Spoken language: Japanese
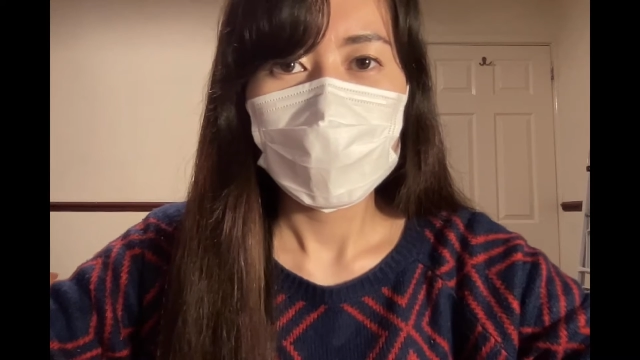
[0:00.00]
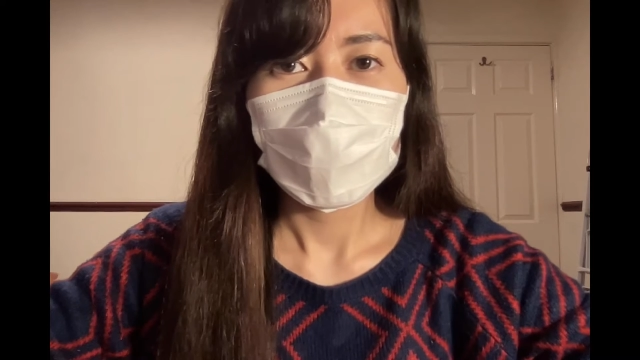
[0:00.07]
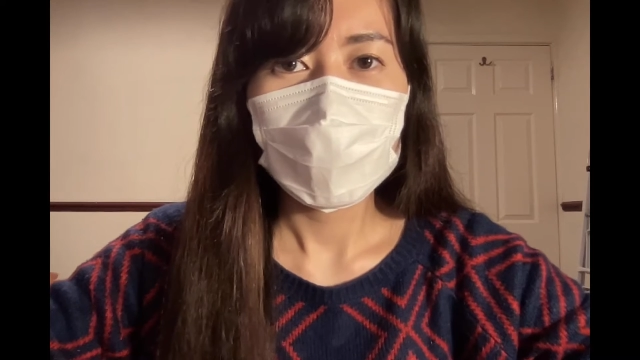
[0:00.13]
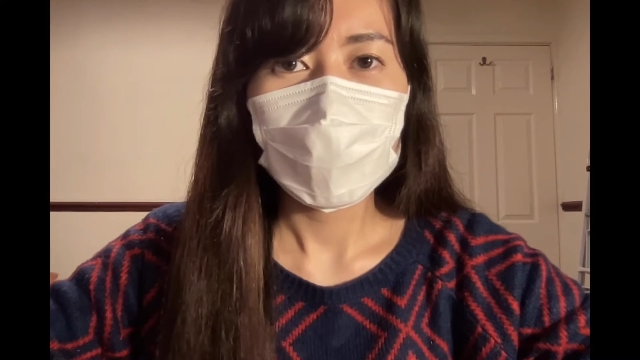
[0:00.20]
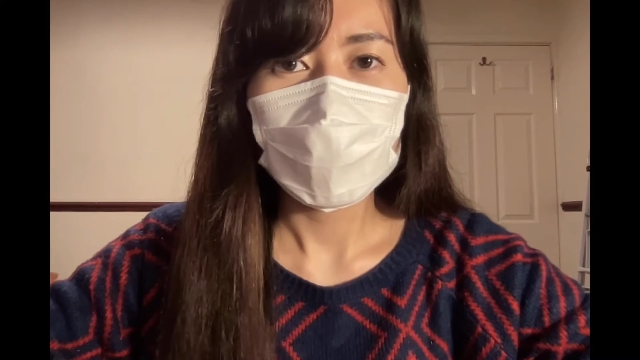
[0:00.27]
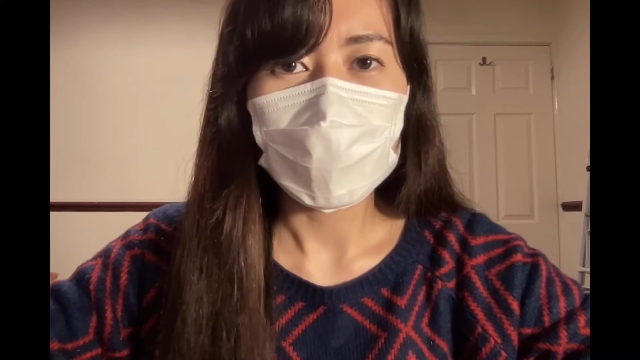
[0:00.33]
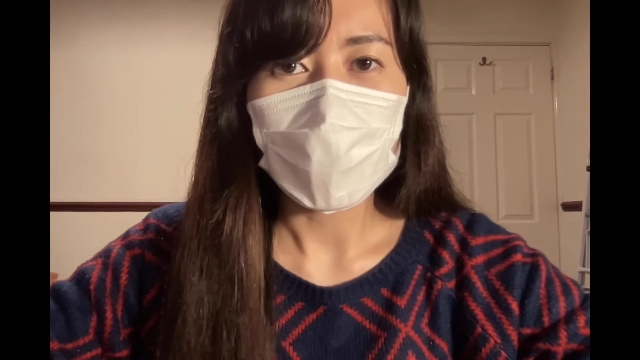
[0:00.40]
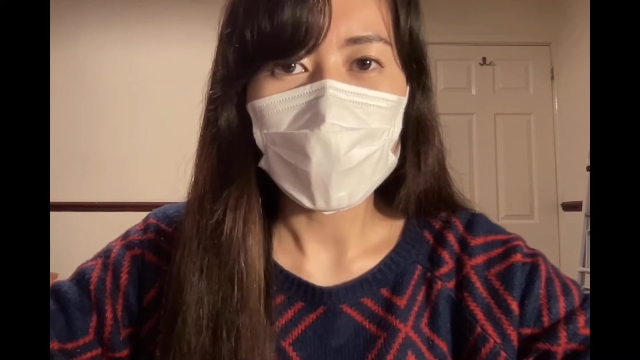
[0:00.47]

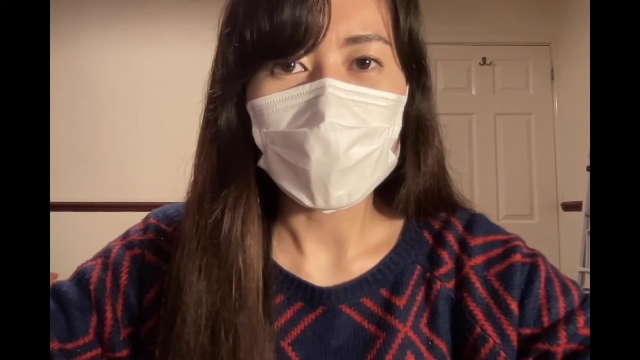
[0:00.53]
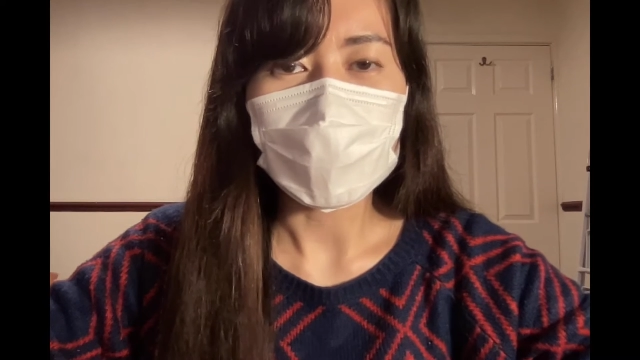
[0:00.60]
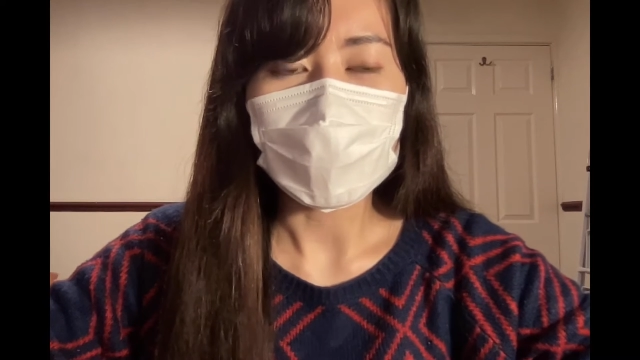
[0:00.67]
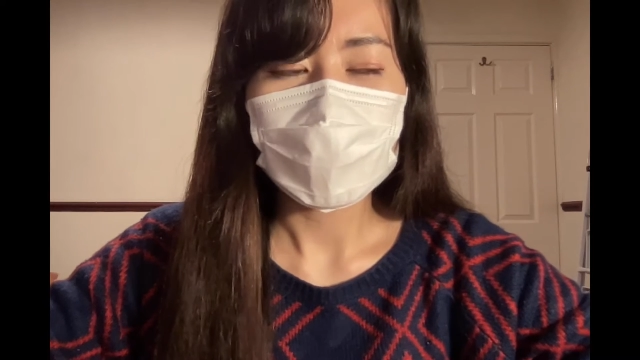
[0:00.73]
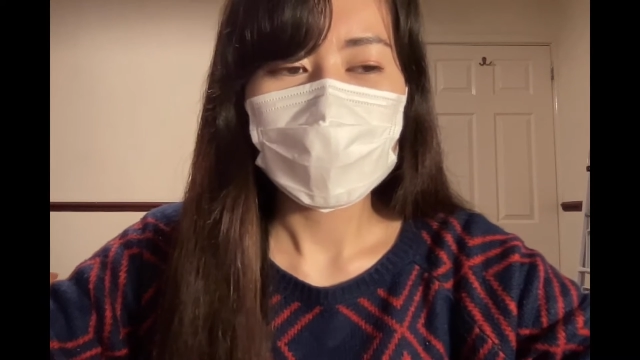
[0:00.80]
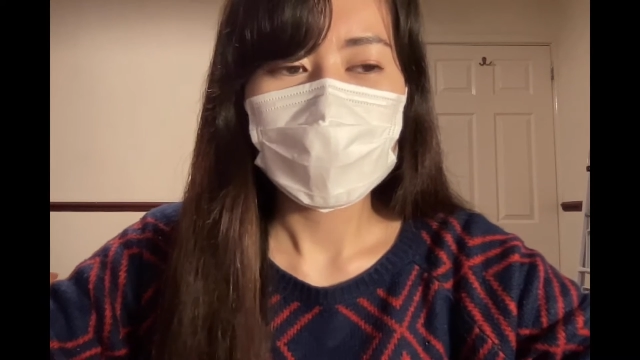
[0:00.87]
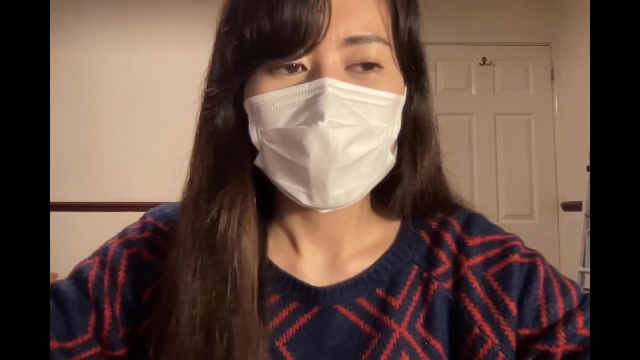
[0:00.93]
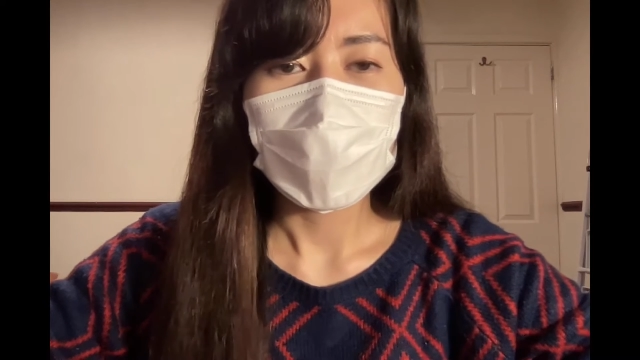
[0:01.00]
今日は
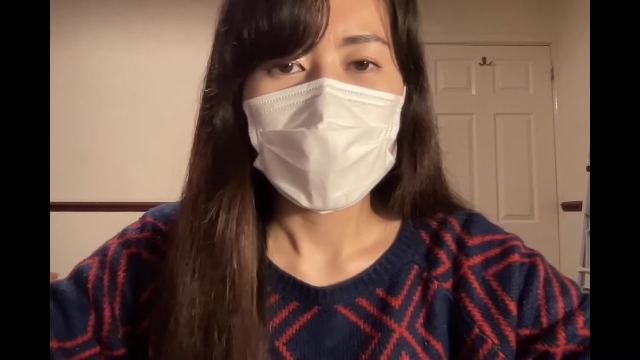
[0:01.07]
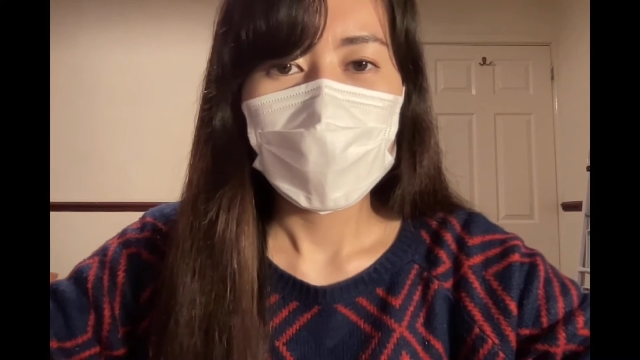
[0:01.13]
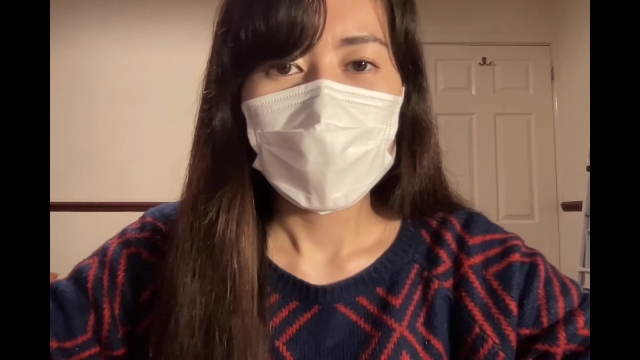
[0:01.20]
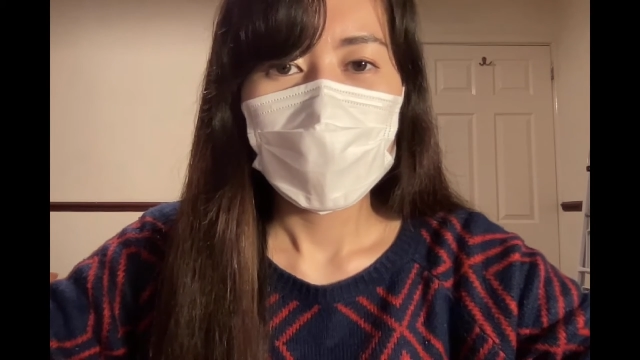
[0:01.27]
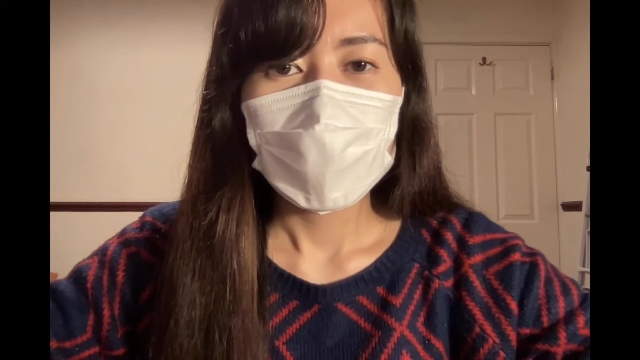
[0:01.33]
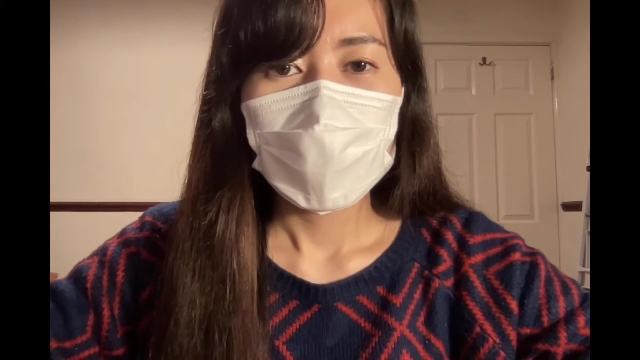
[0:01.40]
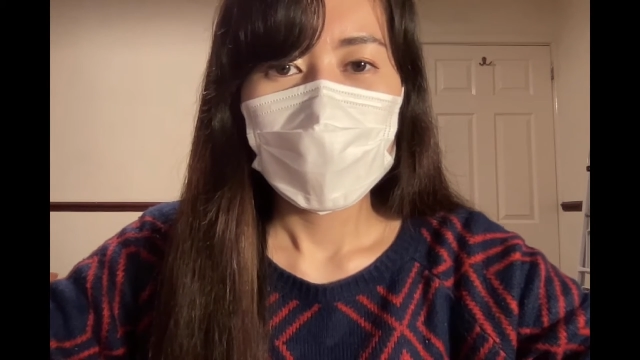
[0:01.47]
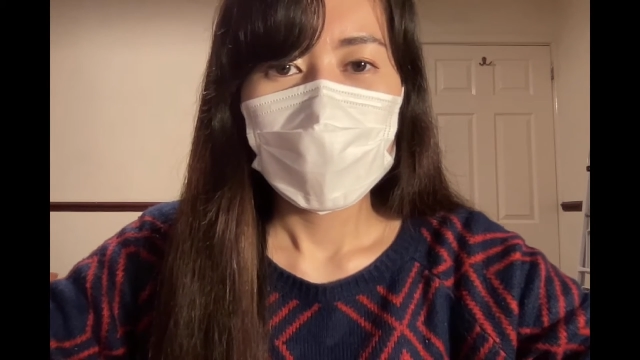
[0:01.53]

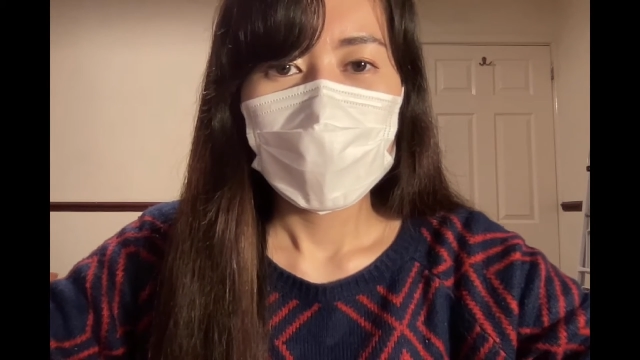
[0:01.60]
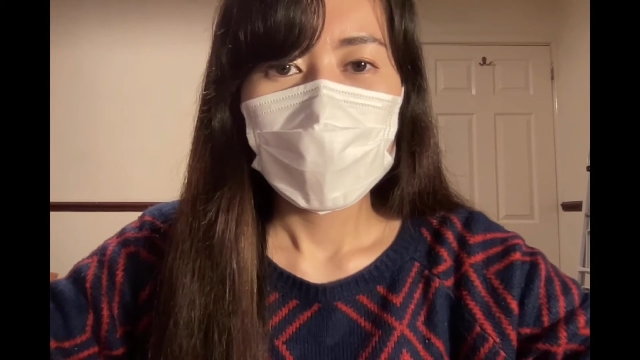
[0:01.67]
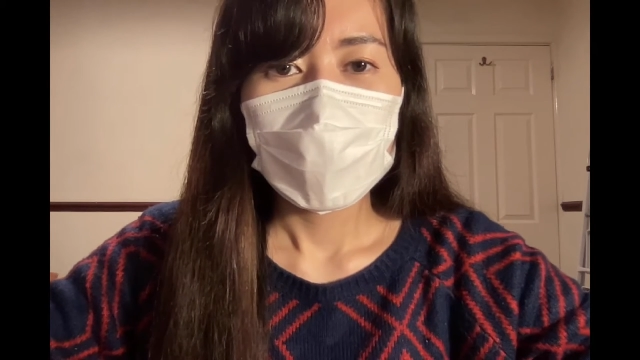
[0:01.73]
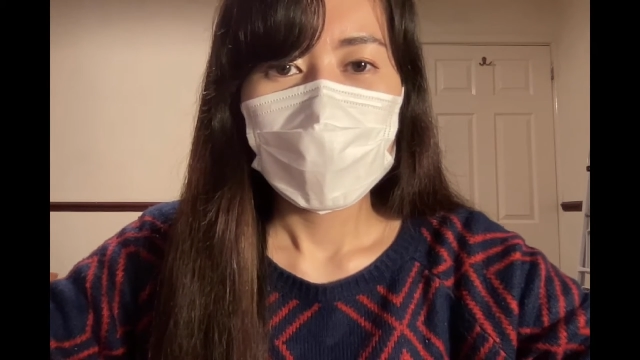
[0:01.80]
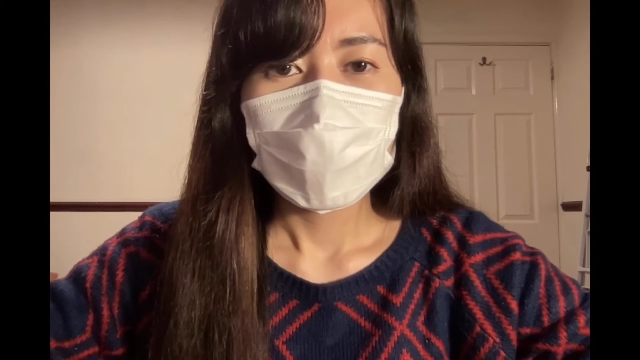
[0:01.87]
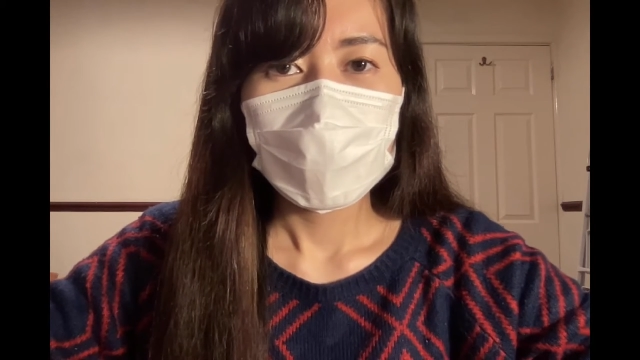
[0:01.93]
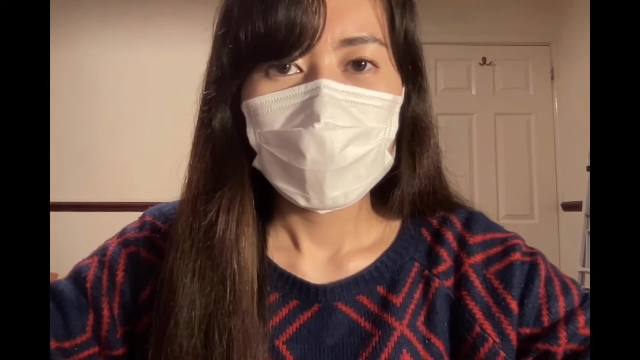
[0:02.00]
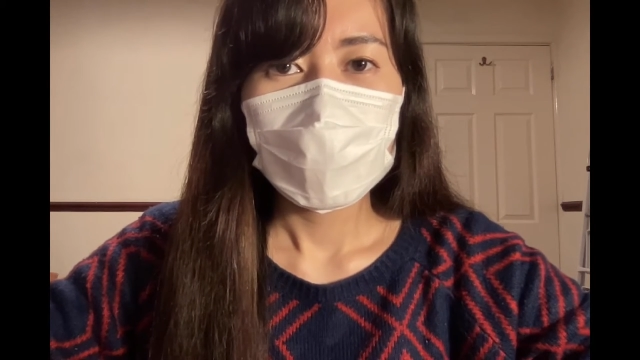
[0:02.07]

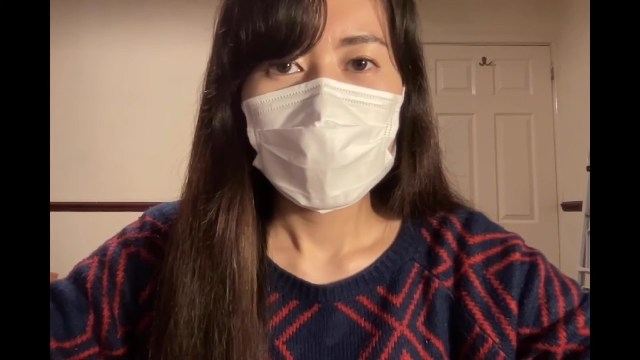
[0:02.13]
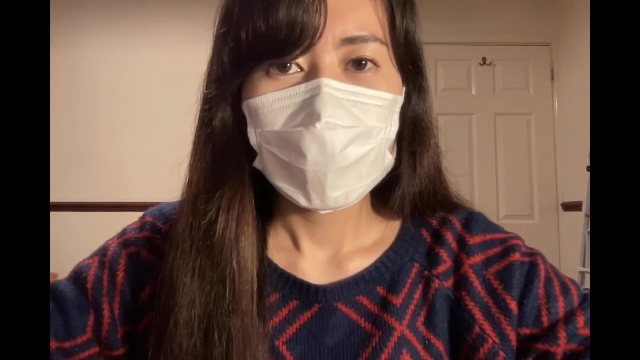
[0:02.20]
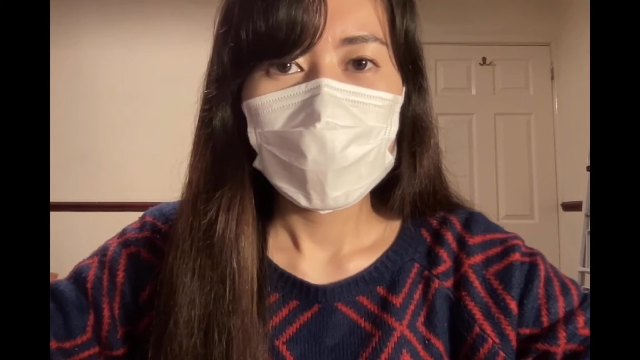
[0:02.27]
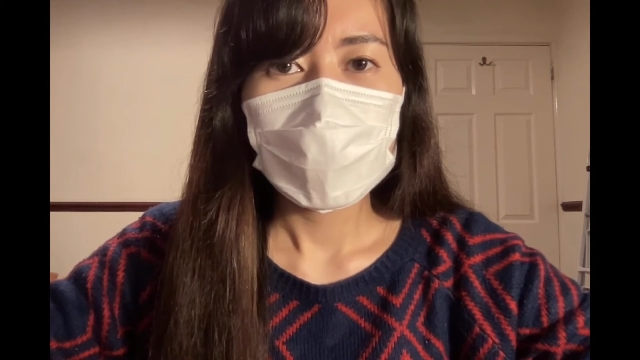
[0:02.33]
友